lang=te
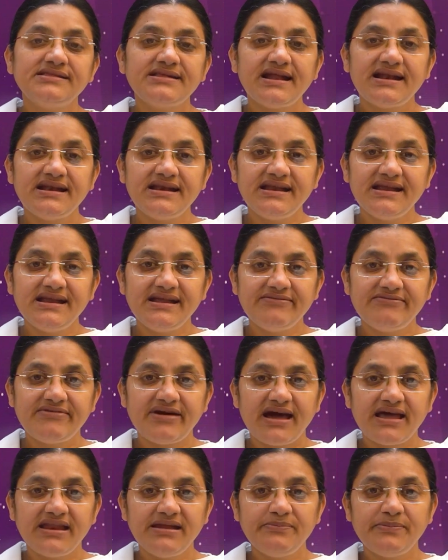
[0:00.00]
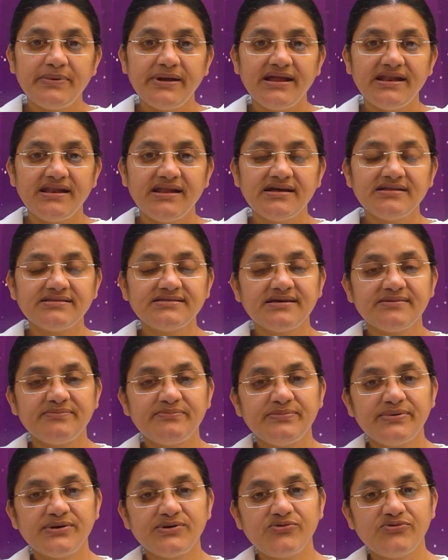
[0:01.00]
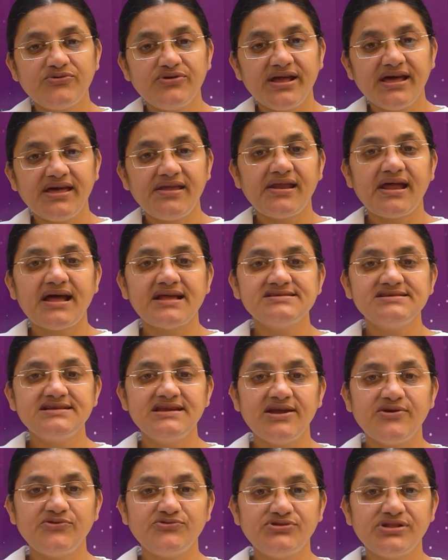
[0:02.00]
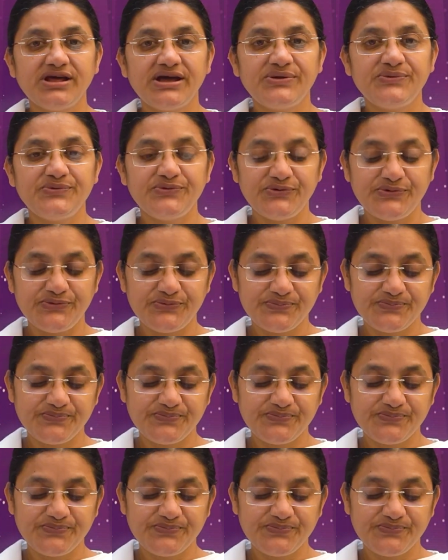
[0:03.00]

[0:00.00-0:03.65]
తండ్రి వారిపైన తప్పకుండా రాజీ అవుతారు